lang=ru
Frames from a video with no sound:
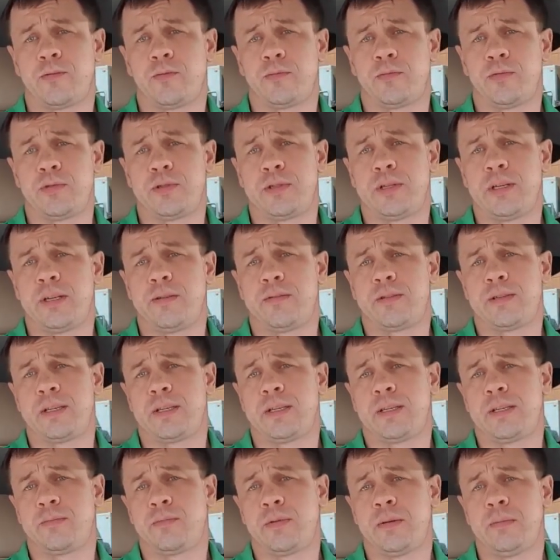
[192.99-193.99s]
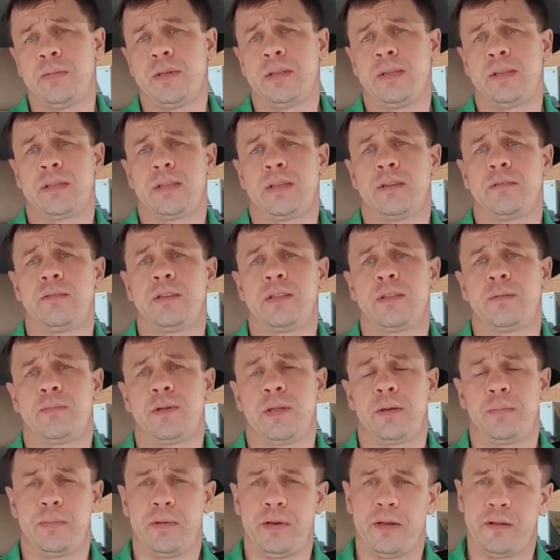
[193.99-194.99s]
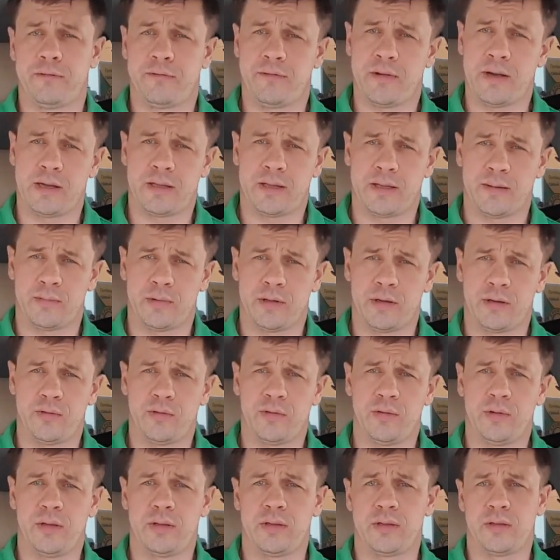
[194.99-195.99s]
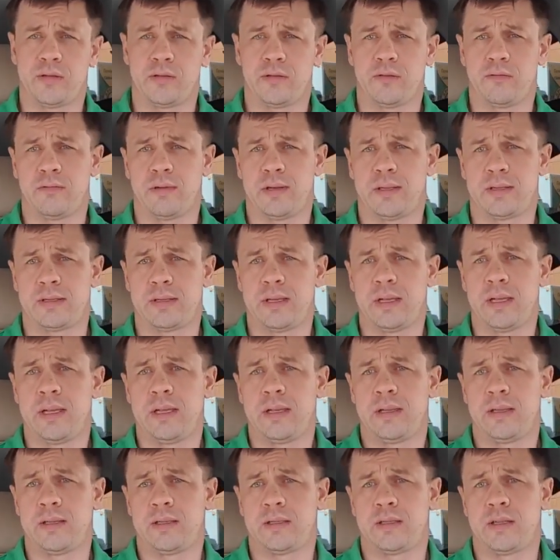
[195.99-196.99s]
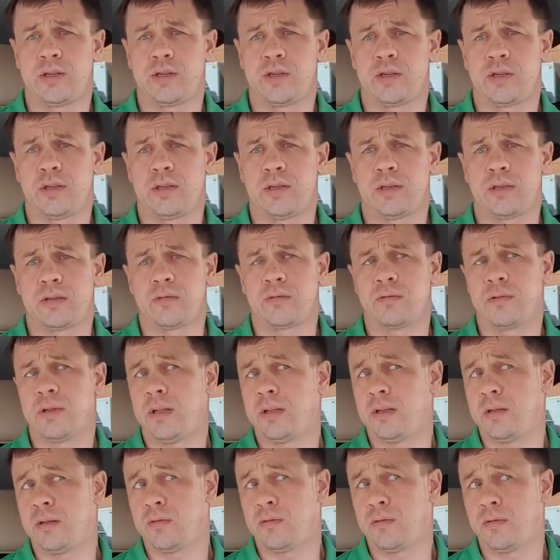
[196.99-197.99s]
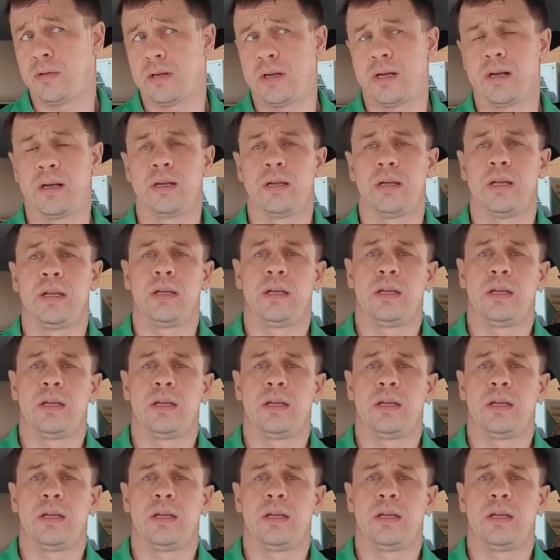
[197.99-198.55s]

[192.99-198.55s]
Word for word: упустили все эти моменты, и вы теперь перед фактом находитесь, у вас есть решение суда на руках,